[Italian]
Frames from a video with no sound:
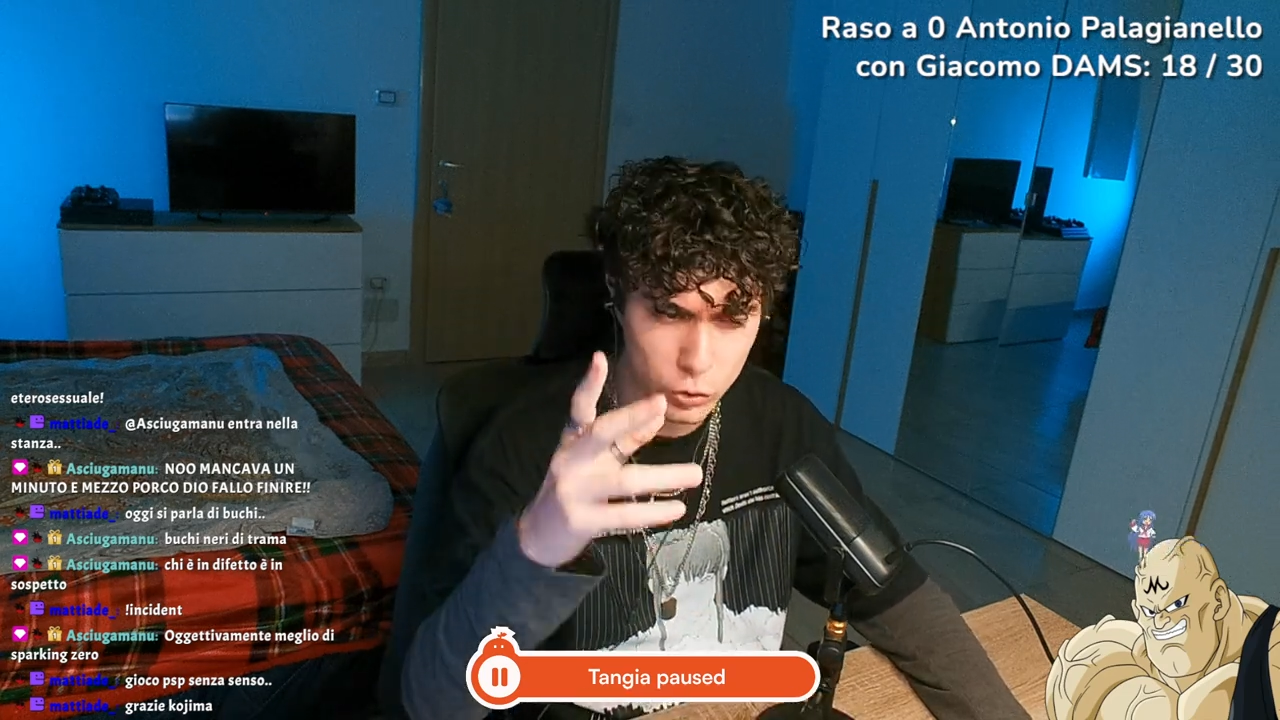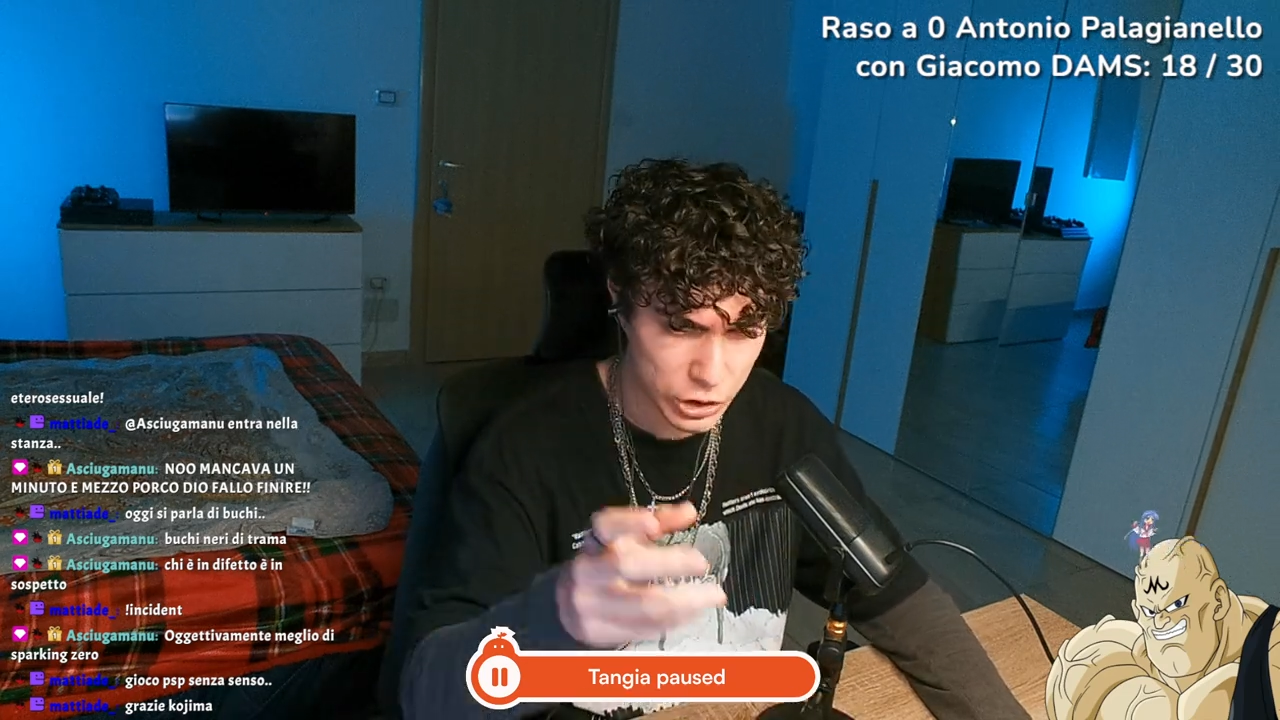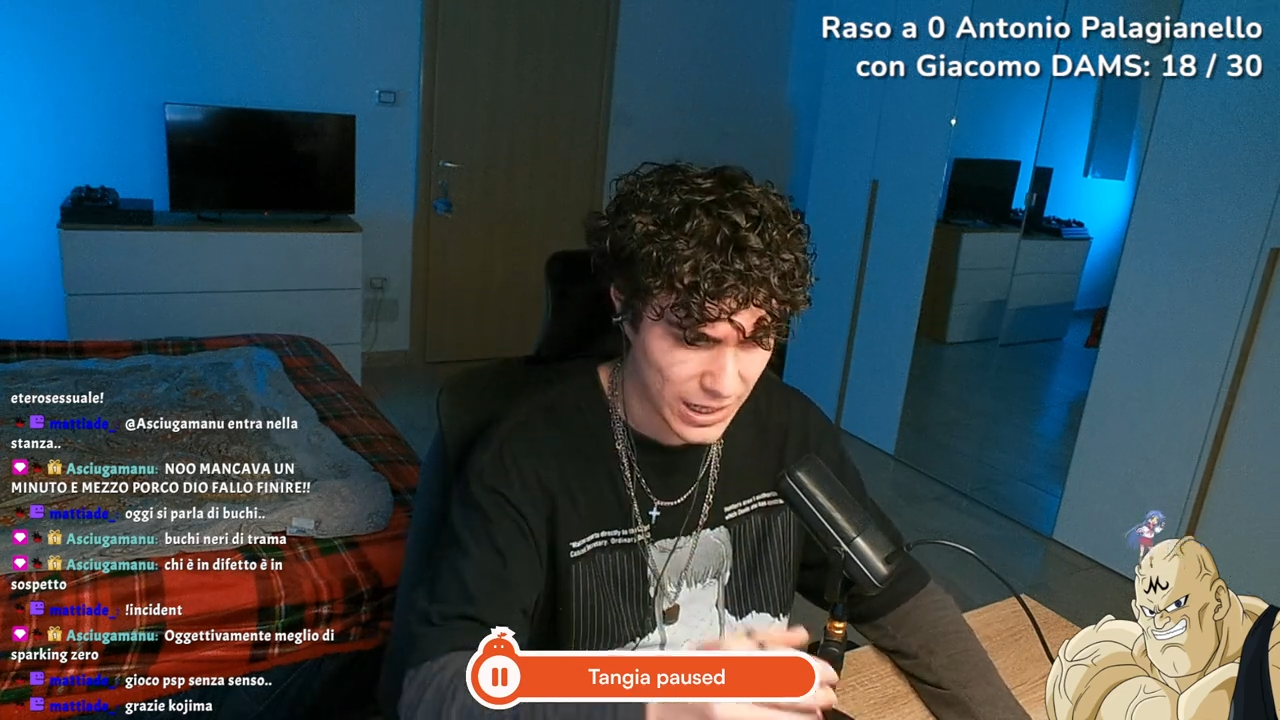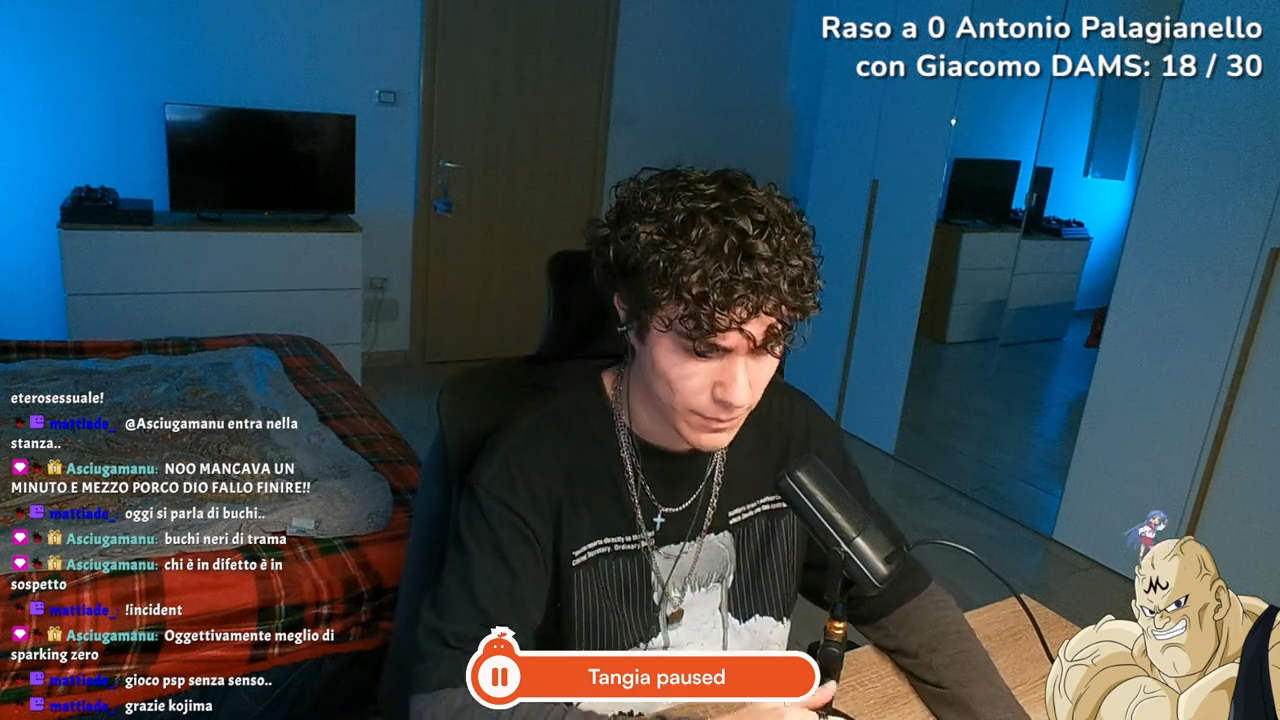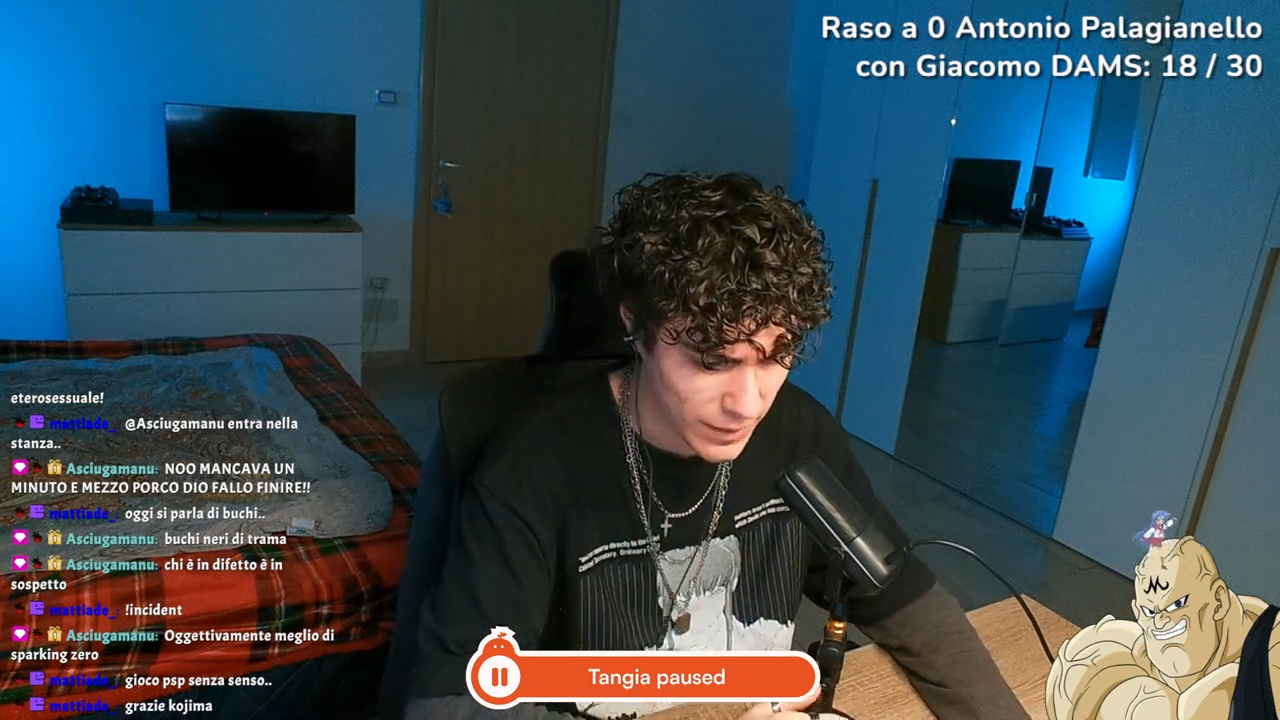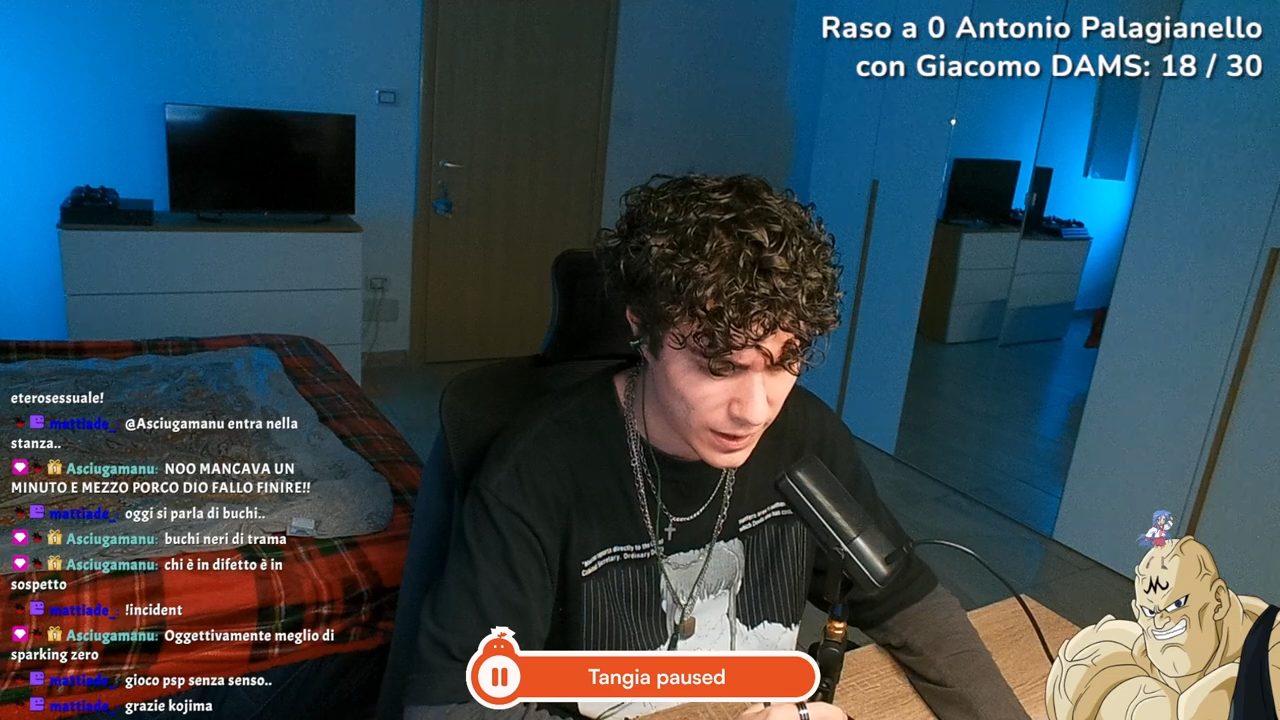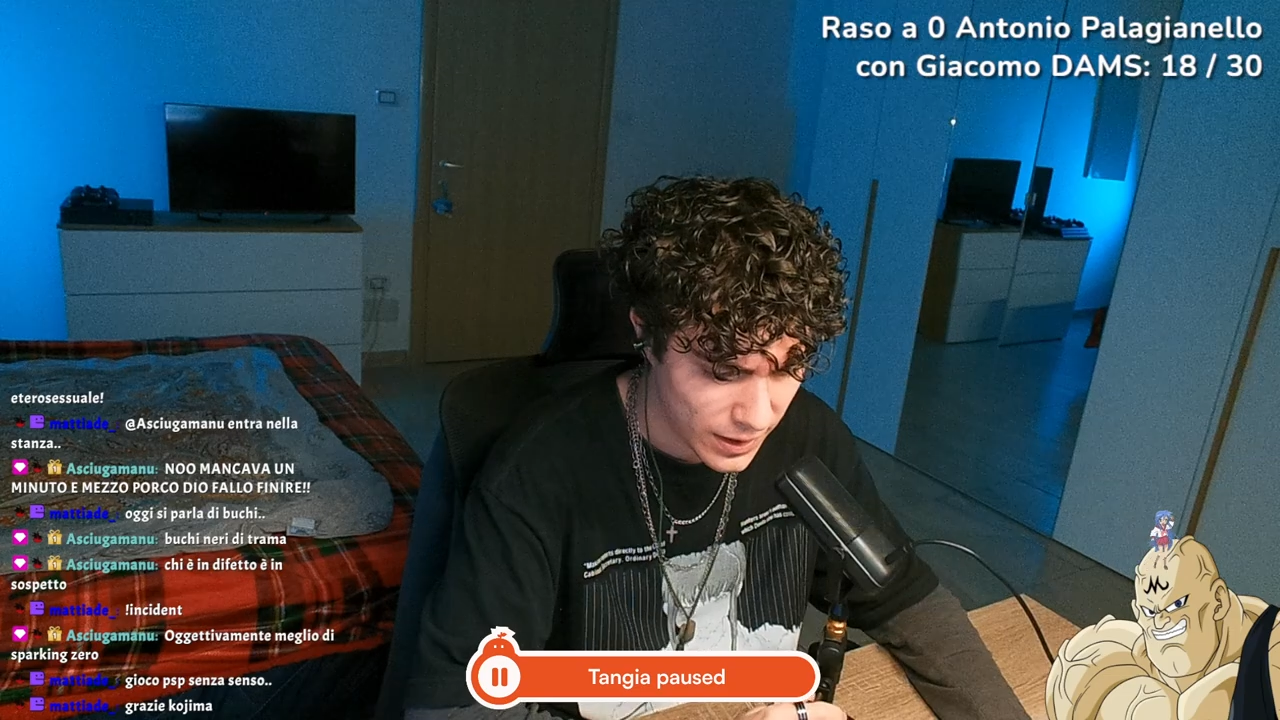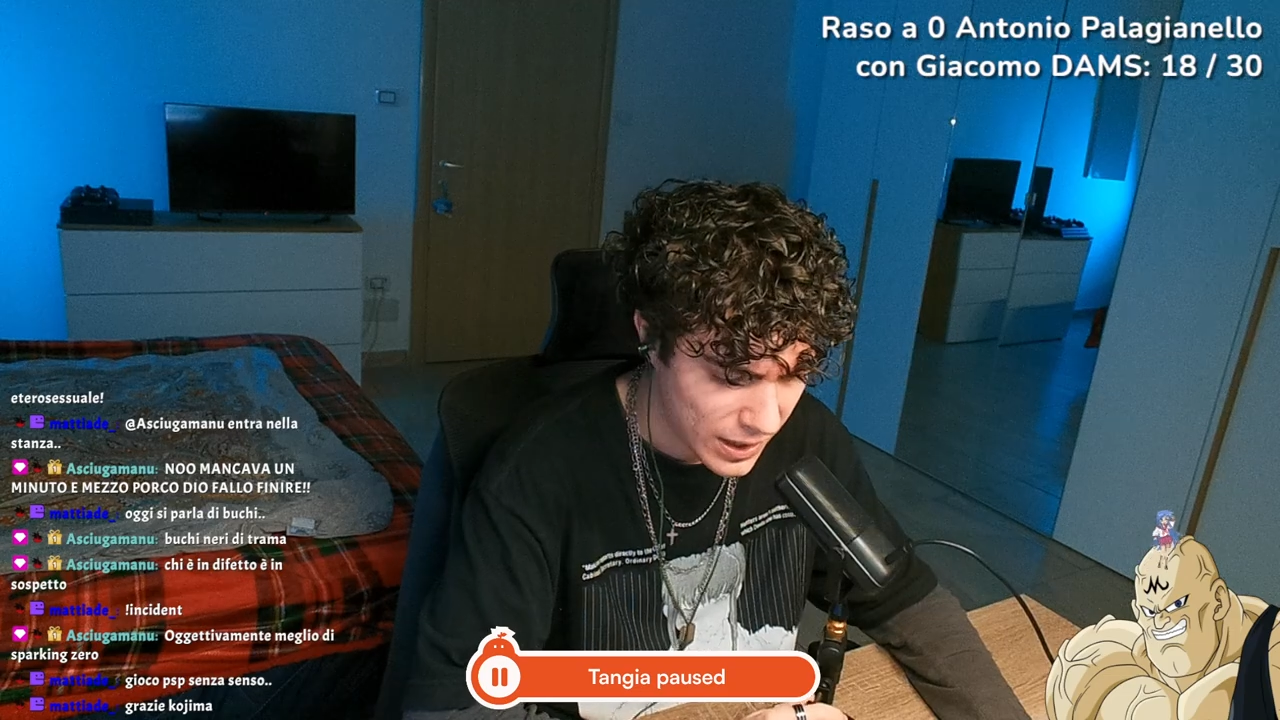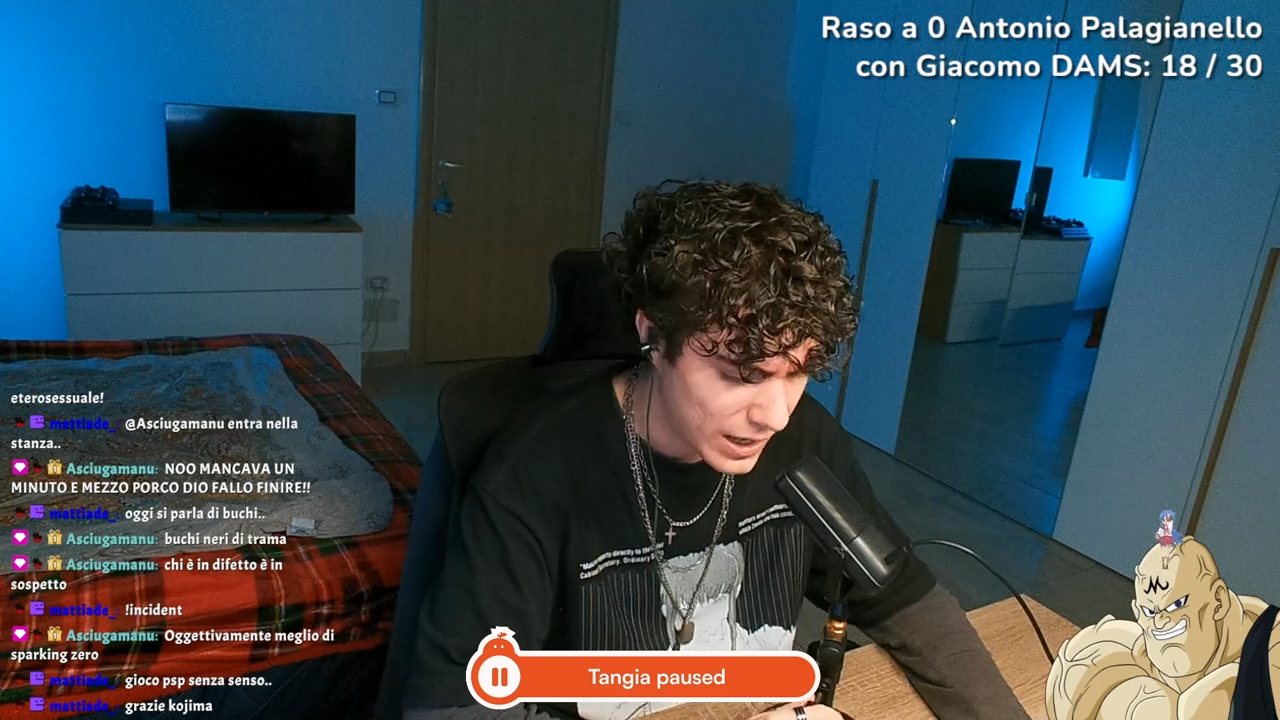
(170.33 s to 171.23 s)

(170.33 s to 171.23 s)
Janemba